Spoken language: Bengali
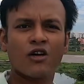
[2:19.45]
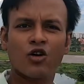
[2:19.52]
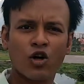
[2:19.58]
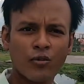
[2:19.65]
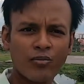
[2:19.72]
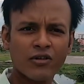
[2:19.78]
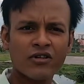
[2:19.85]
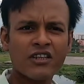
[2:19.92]

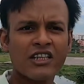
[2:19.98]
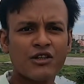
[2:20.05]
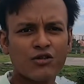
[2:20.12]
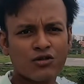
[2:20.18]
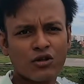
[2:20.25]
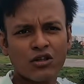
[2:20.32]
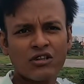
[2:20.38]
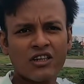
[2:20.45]
গোপ্রোতে
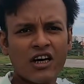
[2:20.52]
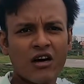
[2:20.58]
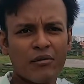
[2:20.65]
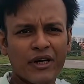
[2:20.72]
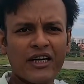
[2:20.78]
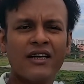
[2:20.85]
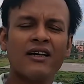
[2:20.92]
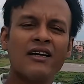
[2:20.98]
ইউজ করতে
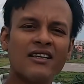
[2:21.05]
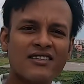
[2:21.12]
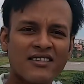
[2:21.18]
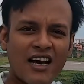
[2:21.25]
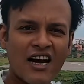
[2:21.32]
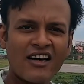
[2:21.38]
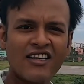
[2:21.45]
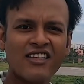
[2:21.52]
হবে
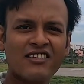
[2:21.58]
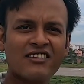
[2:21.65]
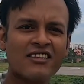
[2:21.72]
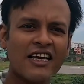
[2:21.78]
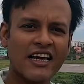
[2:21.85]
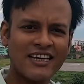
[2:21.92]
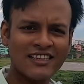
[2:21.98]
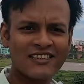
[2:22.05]
সানডিস্ক
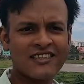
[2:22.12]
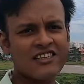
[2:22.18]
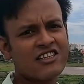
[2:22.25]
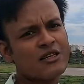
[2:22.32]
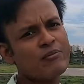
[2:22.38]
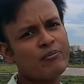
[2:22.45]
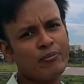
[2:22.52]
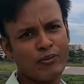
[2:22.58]

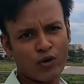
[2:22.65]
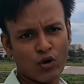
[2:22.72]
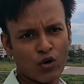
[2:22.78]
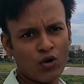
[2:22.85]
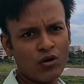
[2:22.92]
এক্সট্রিম প্রো